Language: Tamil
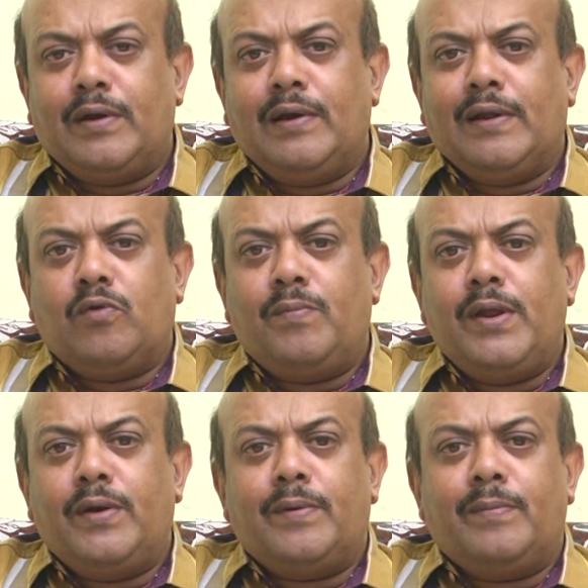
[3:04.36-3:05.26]
ரெண்டில்
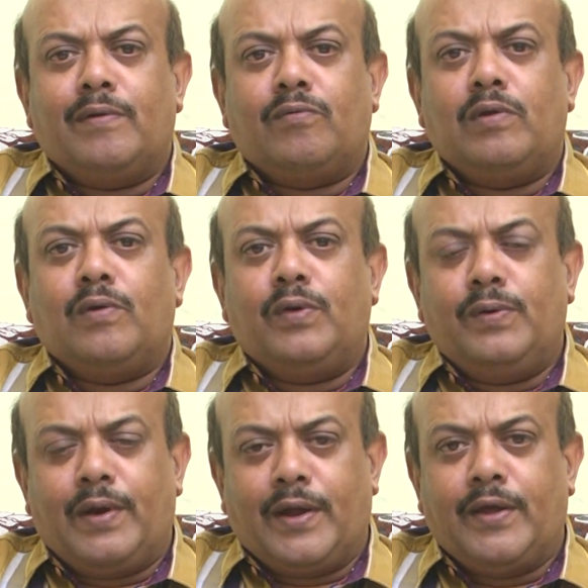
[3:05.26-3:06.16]
குமரிகண்டம்ன்ற சொல்லை
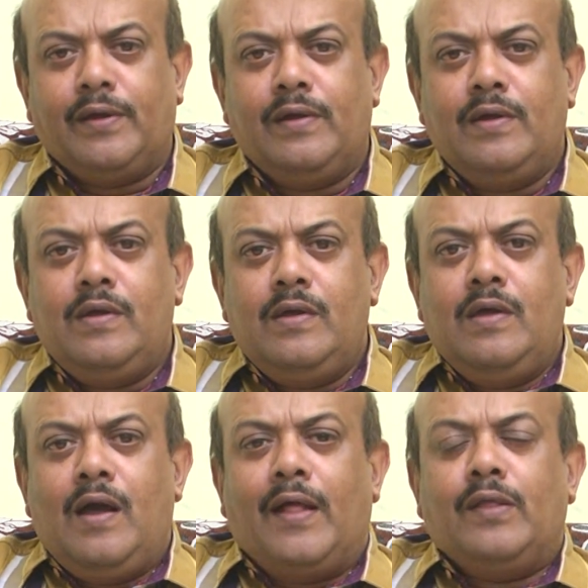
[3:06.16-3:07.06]
கொண்டு வராங்க
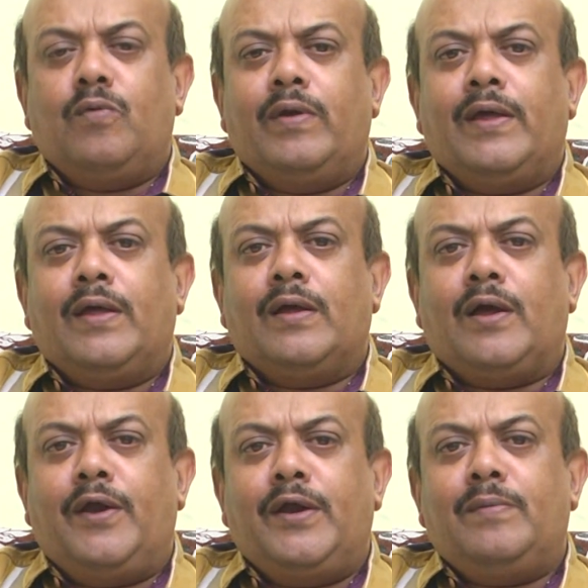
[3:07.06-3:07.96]
அது கூட
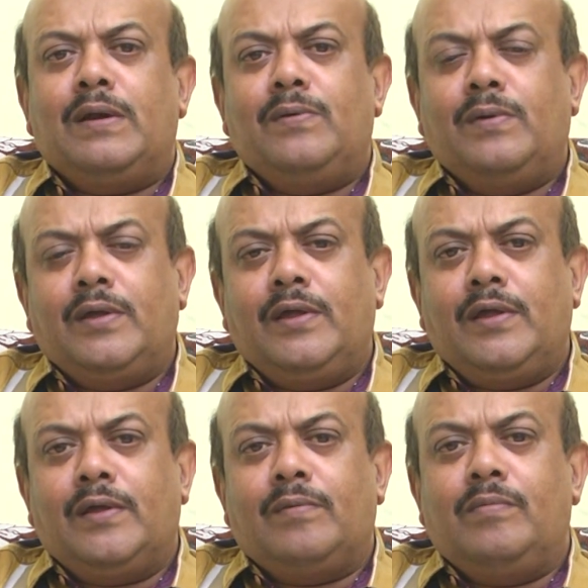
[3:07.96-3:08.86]
கண்டம் அளவுக்கு
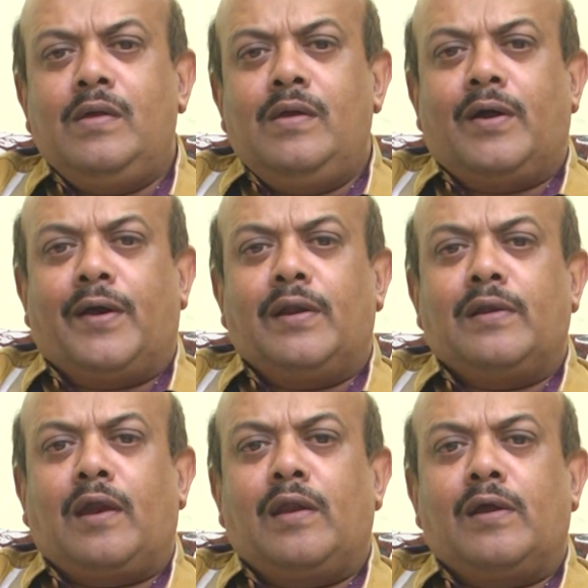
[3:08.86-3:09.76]
கடல்
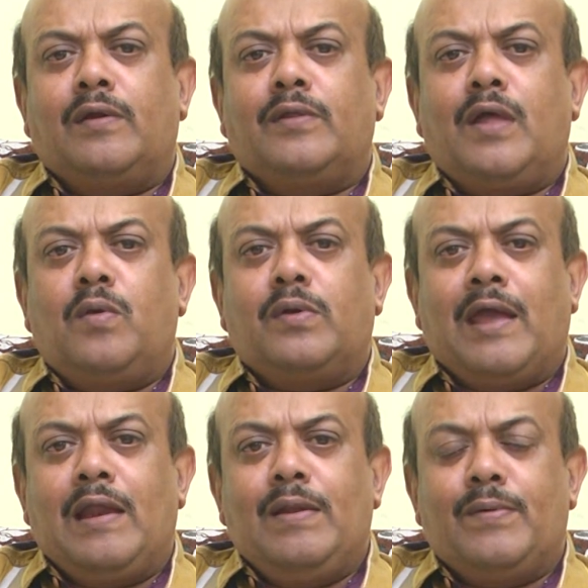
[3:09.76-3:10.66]
நிலம் எழுந்துதான் ஒரு
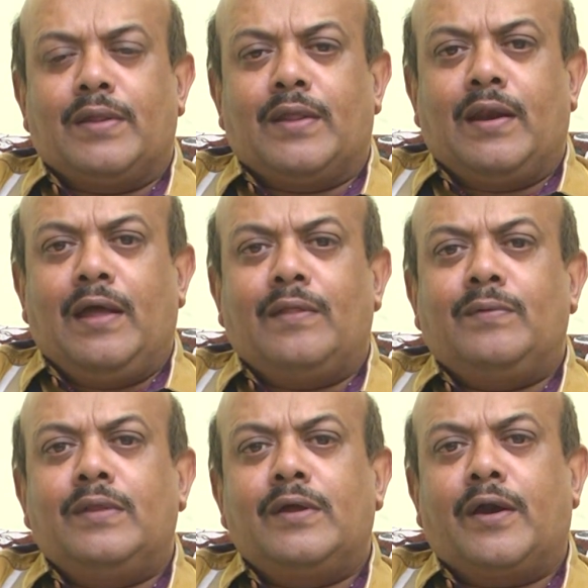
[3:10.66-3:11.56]
கேள்வி வரதால் அது
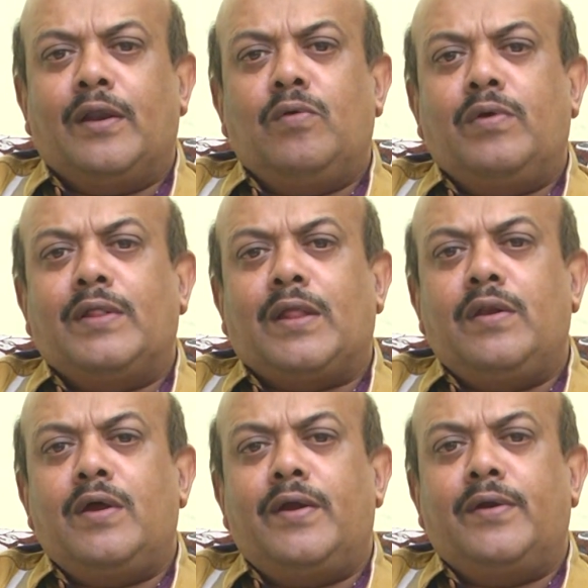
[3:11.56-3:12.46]
வந்து கடல் கொண்ட
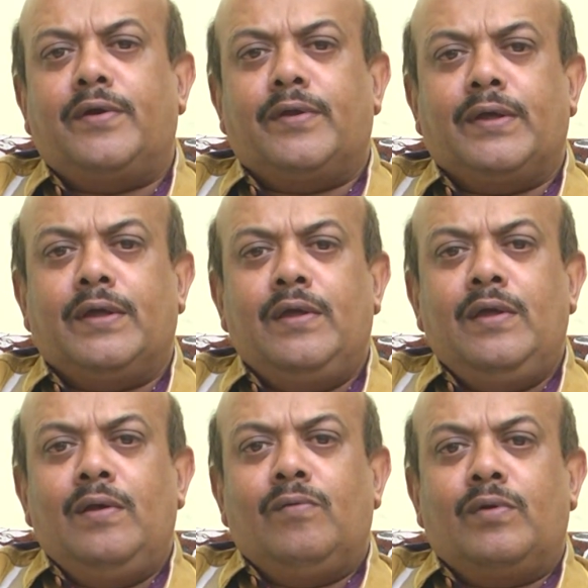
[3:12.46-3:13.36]
தென்னாடுன்ற
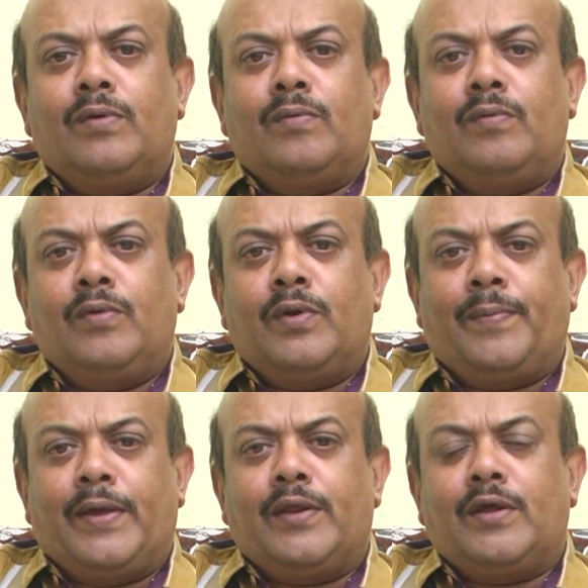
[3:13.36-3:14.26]
ஒரு இன்னொரு
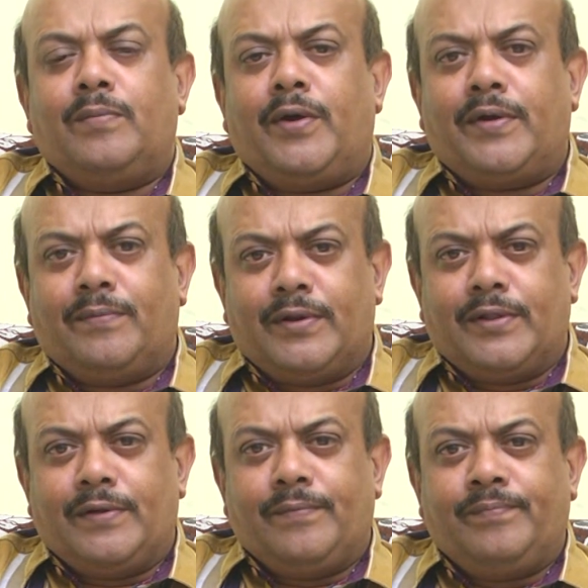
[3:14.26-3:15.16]
பெயருக்கு மாற்றம் வருது